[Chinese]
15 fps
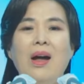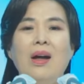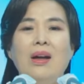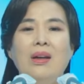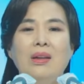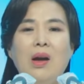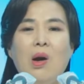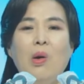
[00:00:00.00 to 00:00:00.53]

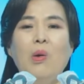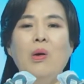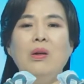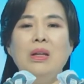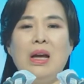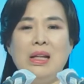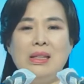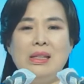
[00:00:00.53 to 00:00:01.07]
至美的
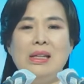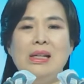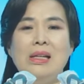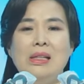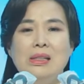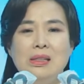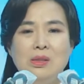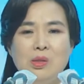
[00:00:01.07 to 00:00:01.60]
天国
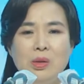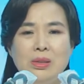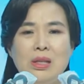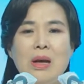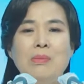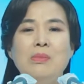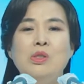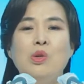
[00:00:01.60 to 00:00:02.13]
和亲
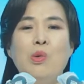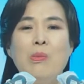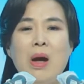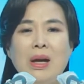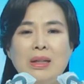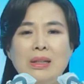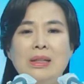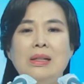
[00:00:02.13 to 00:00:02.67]
爱的父
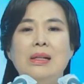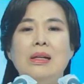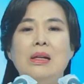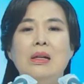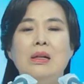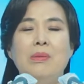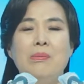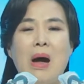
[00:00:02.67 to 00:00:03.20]
神
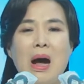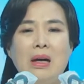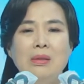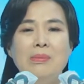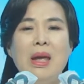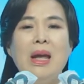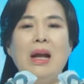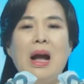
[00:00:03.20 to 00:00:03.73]
永
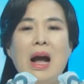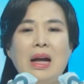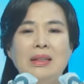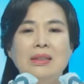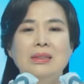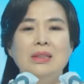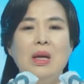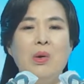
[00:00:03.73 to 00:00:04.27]
远生活
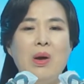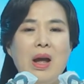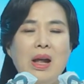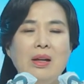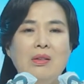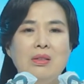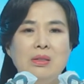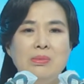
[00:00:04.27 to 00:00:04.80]
在一
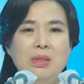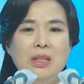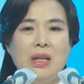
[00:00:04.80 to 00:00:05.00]
起。